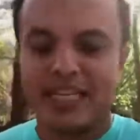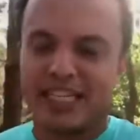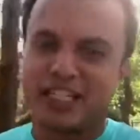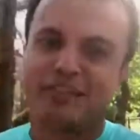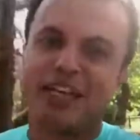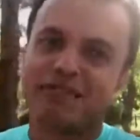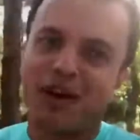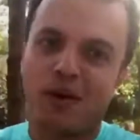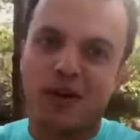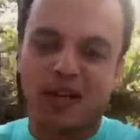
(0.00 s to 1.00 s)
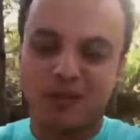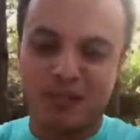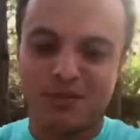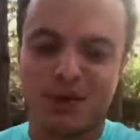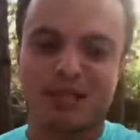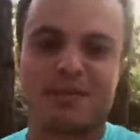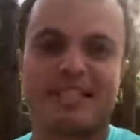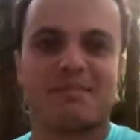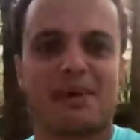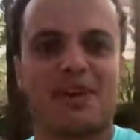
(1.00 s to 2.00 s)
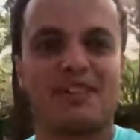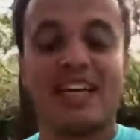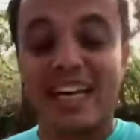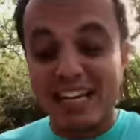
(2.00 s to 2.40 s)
E a gente vai levar o Ronaldo de volta para essa prova.